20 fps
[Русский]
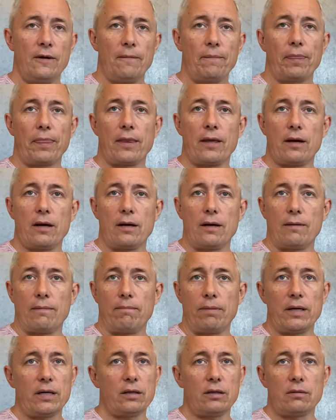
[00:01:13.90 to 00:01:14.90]
А,
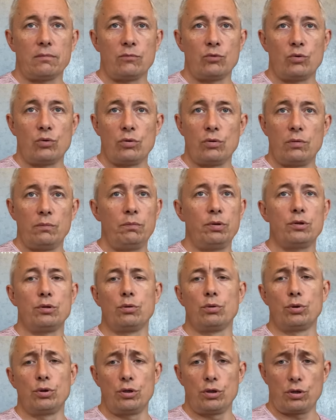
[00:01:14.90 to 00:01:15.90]
поэтому без
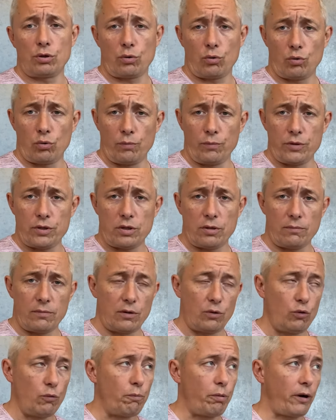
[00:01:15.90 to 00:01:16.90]
ложной скромности могу